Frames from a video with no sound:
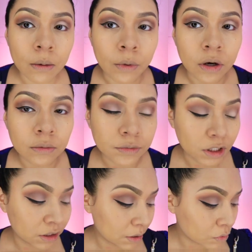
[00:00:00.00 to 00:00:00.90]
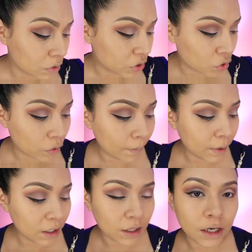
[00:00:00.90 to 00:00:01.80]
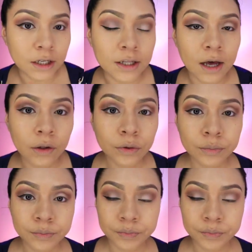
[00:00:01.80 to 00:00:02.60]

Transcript: Bueno, ya tenemos nuestro mini delineado.